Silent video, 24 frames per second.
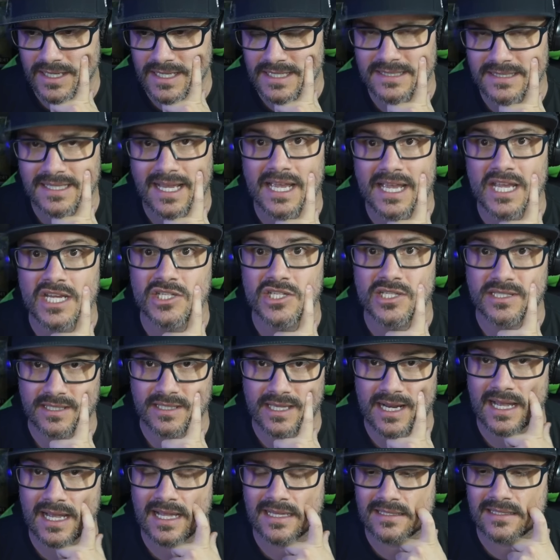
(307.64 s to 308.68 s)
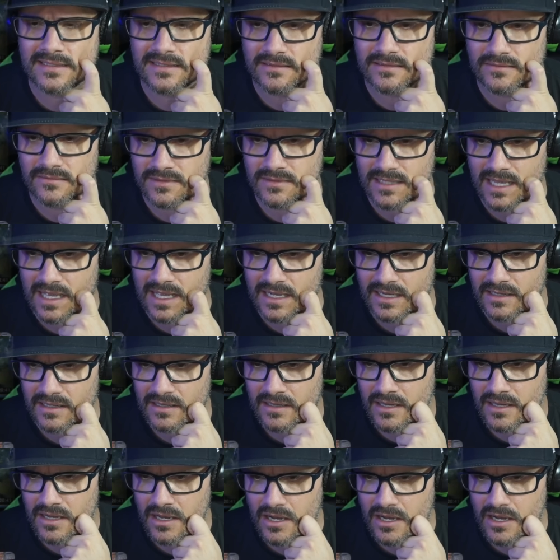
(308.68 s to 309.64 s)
aí. Está registrada, se não tá, né?